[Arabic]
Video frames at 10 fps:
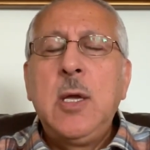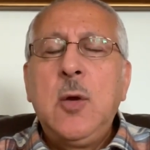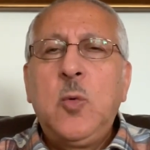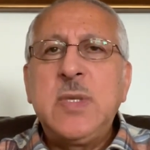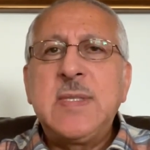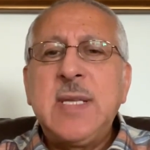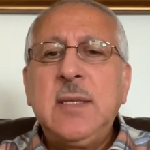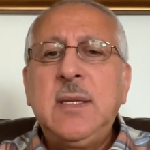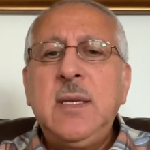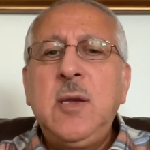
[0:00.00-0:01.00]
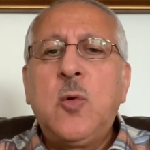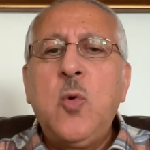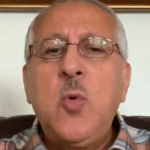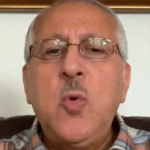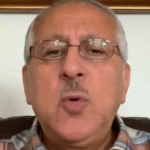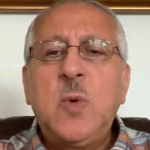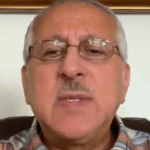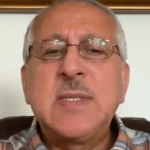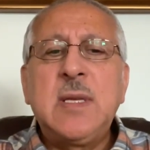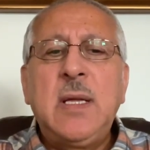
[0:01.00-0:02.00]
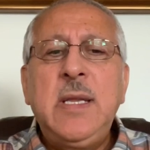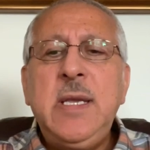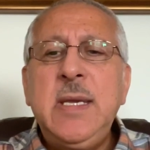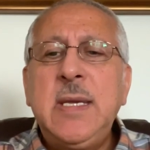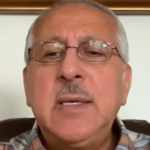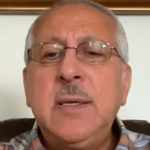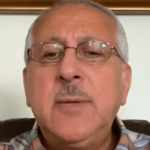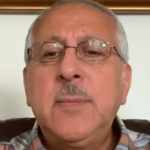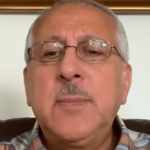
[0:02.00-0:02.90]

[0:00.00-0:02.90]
والصديقون والصالحين.